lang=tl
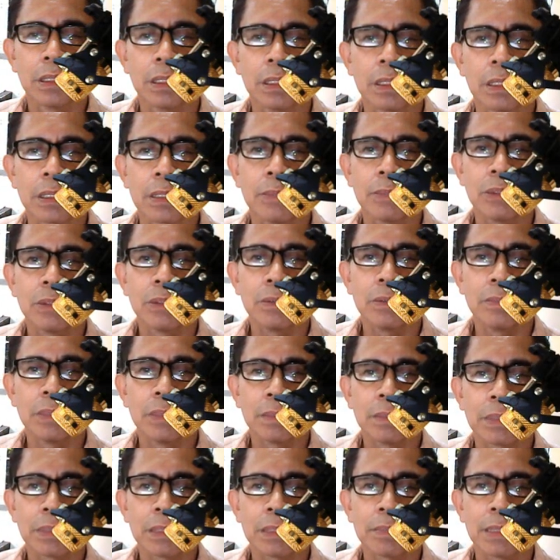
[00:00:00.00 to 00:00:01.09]
Remove
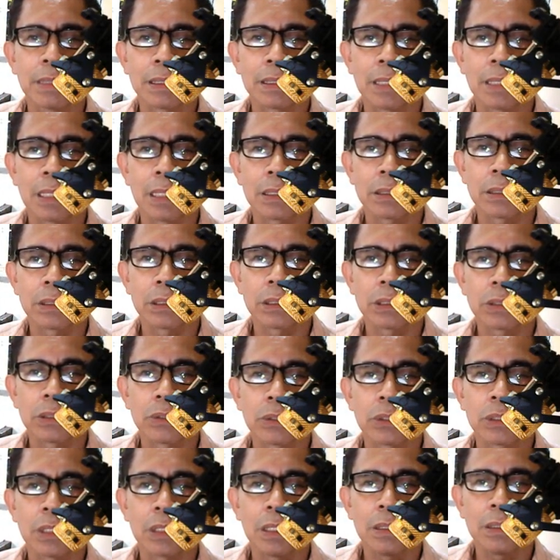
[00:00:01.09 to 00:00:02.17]
and prevent access to
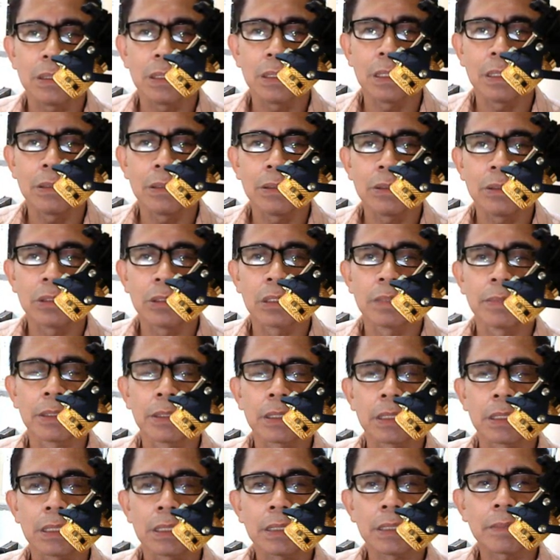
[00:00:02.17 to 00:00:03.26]
shutdown. Double
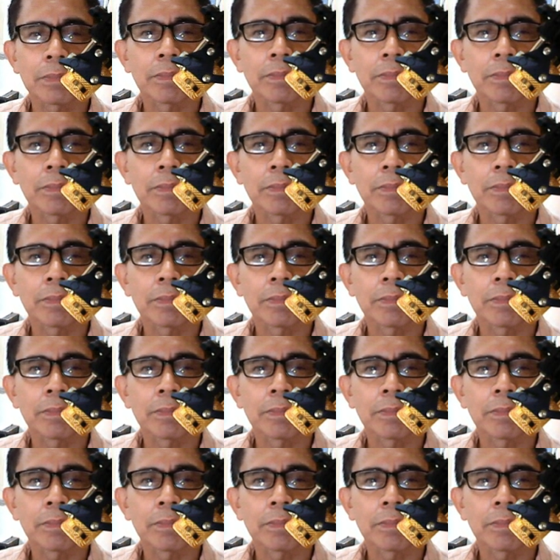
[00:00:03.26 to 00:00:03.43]
click.